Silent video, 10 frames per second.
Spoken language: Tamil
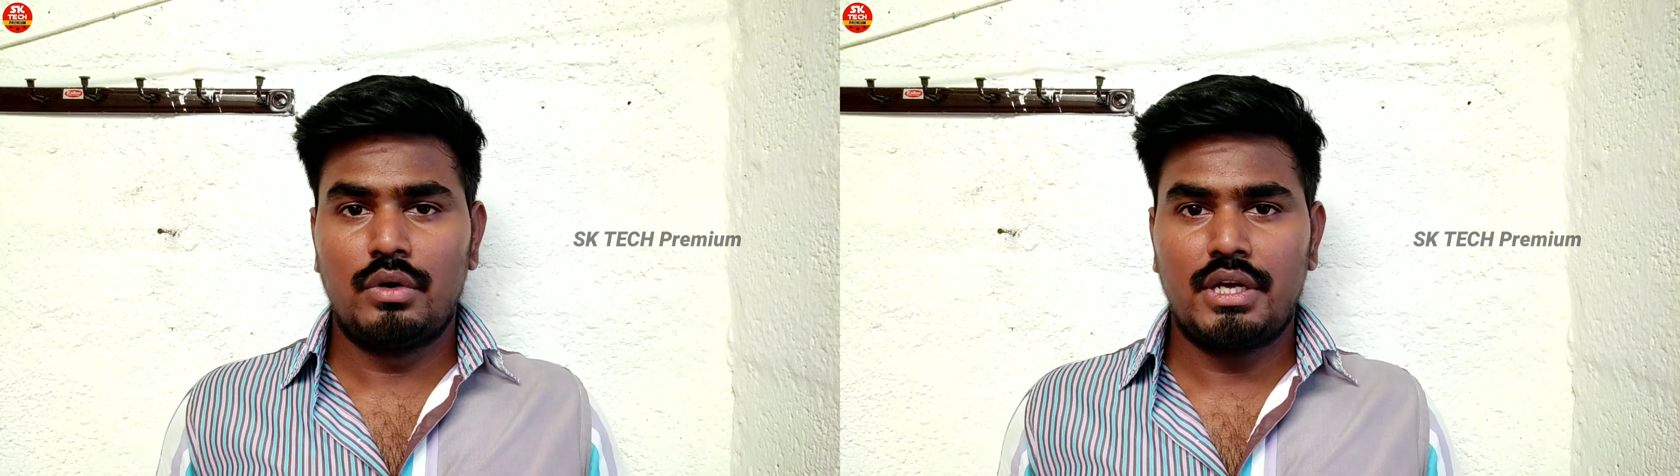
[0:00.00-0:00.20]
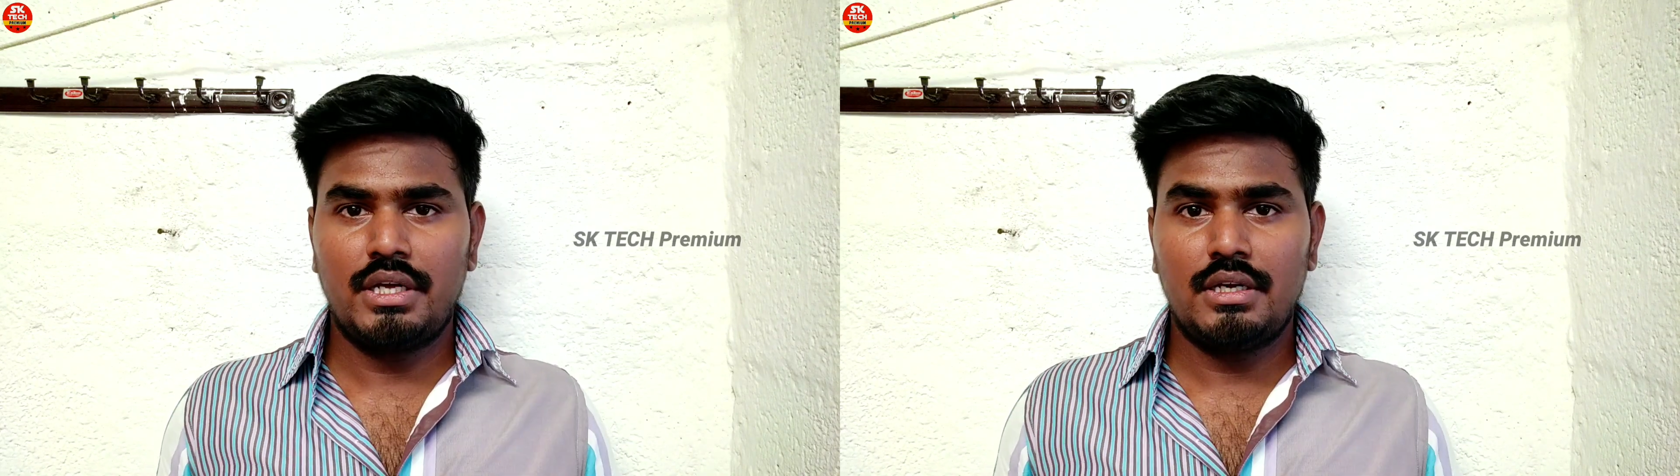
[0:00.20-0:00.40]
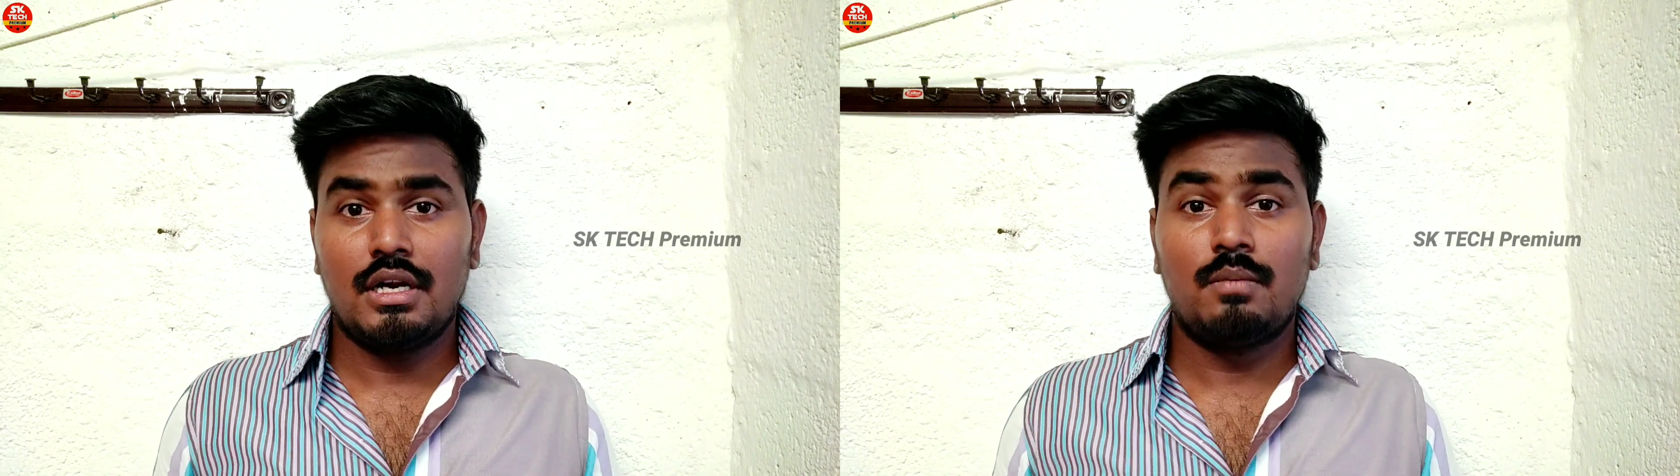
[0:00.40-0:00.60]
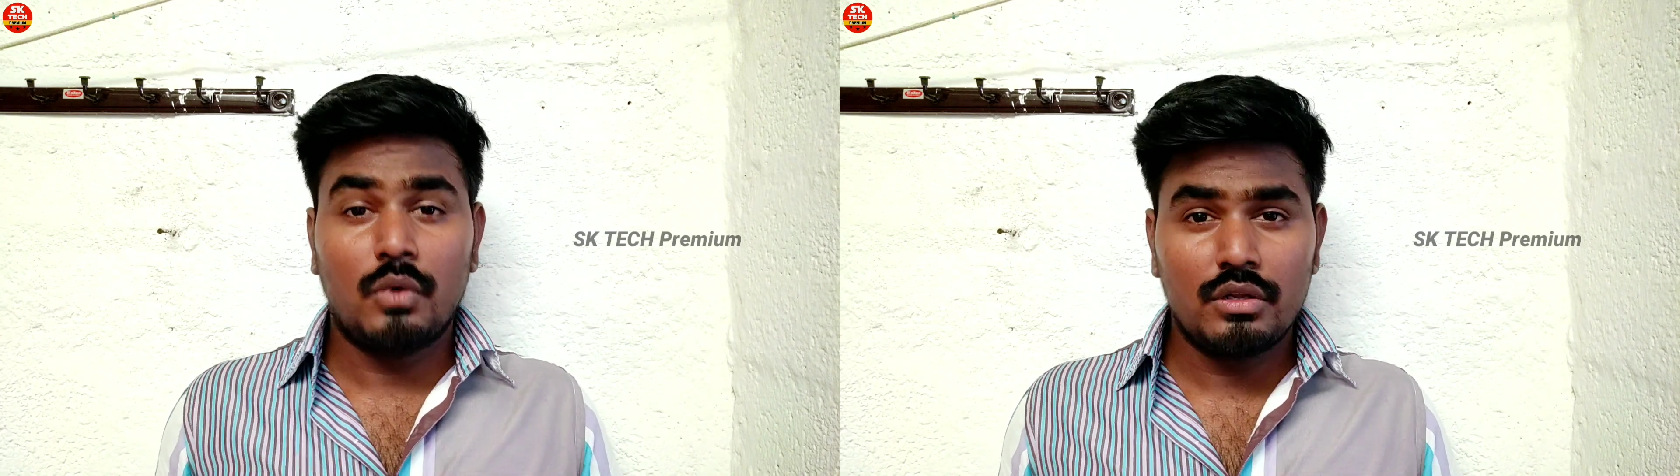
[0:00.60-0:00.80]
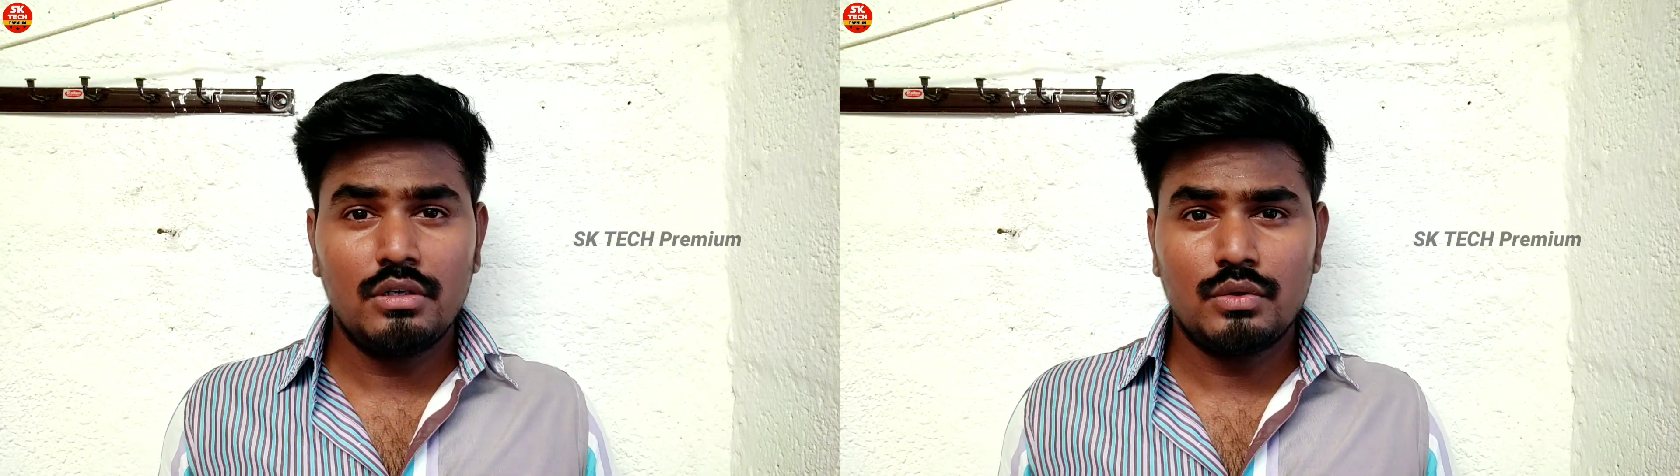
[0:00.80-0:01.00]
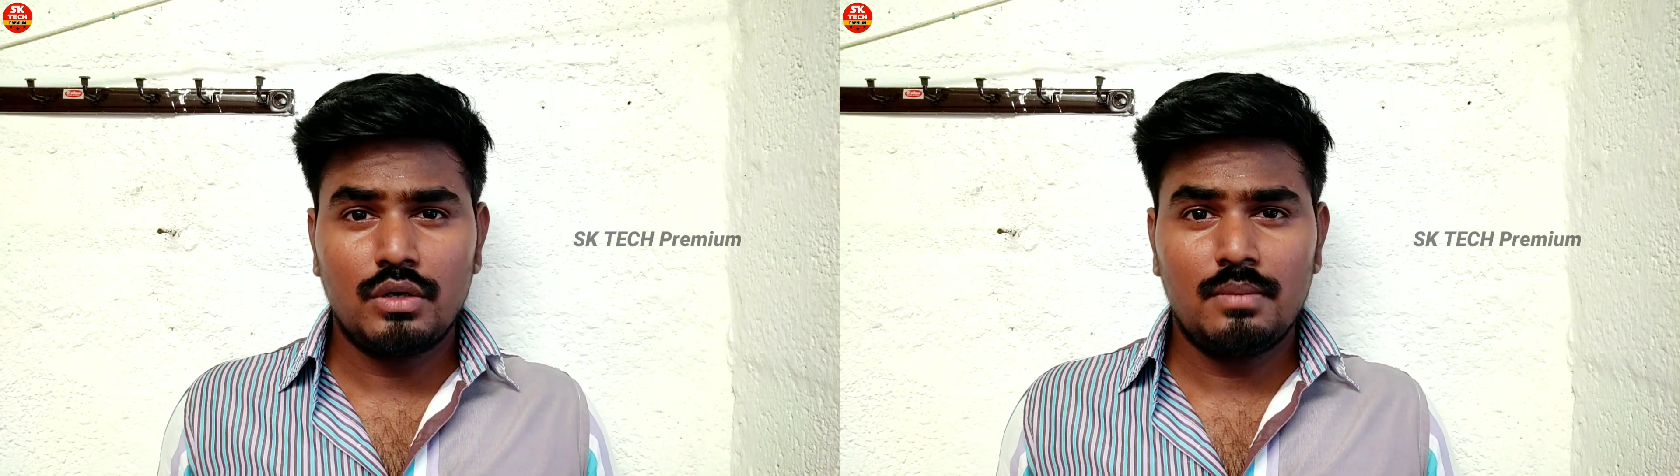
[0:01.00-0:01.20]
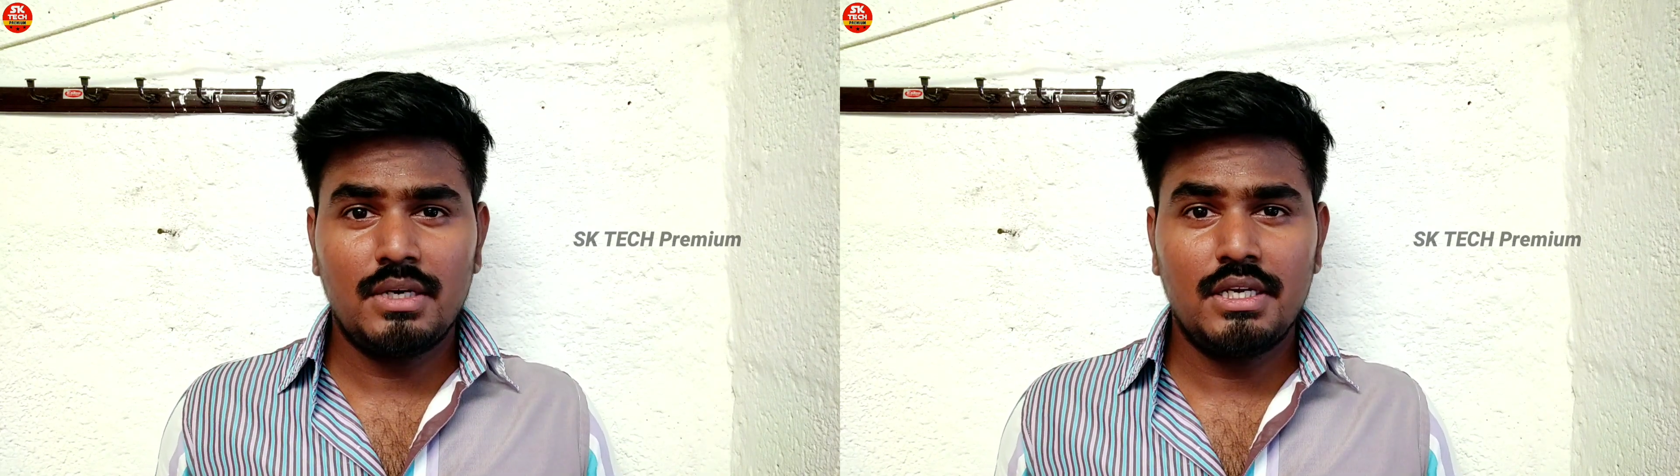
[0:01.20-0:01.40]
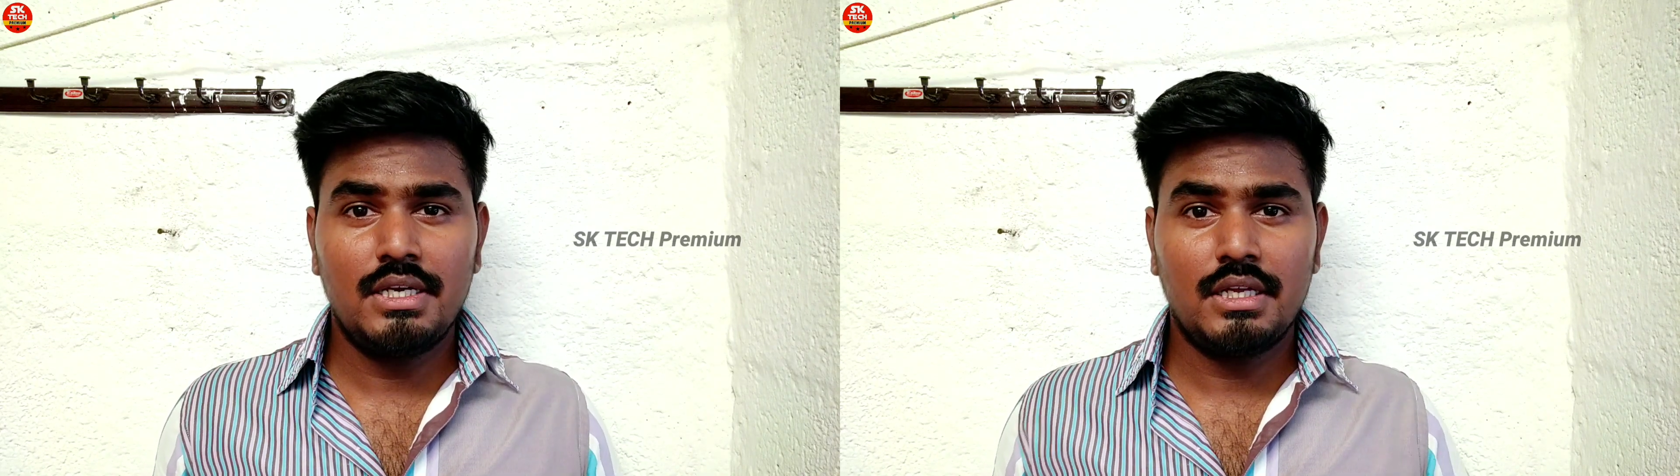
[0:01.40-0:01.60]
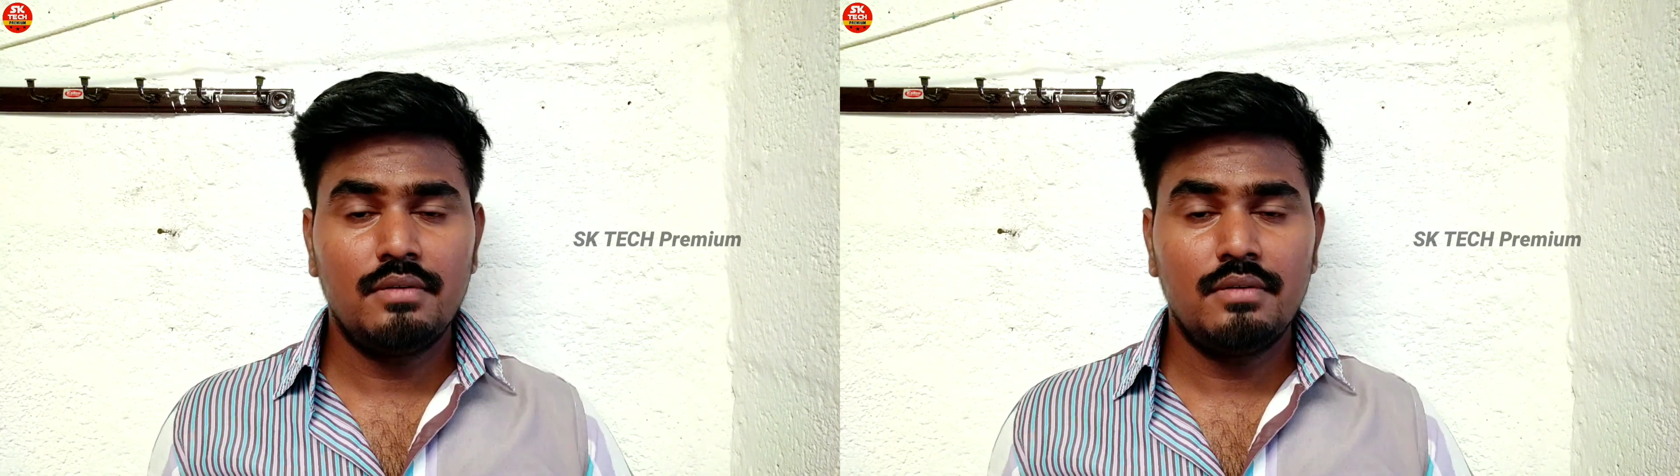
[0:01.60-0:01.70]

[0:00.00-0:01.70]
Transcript: ஓகே நான் முதல்ல சொன்ன மாதிரியே